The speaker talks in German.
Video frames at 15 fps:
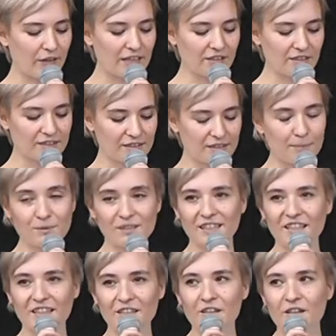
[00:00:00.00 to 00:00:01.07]

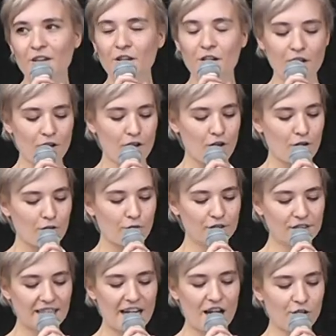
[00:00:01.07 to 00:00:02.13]
2017
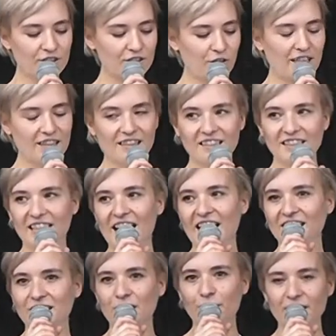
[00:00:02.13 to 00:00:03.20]
für seine außerordentliche
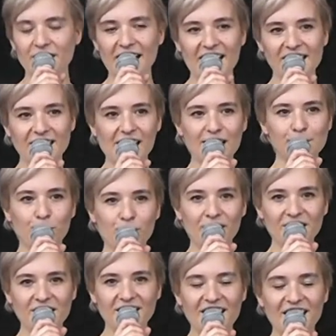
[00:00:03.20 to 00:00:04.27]
Aktivität als
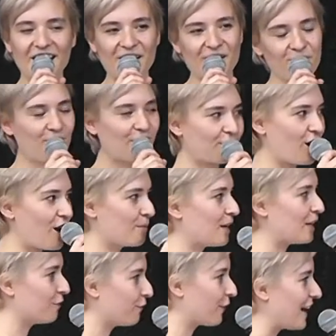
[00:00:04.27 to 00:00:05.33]
Politiker. Willkommen,
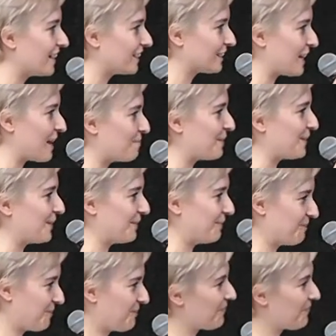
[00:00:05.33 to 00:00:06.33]
Frank Tempel.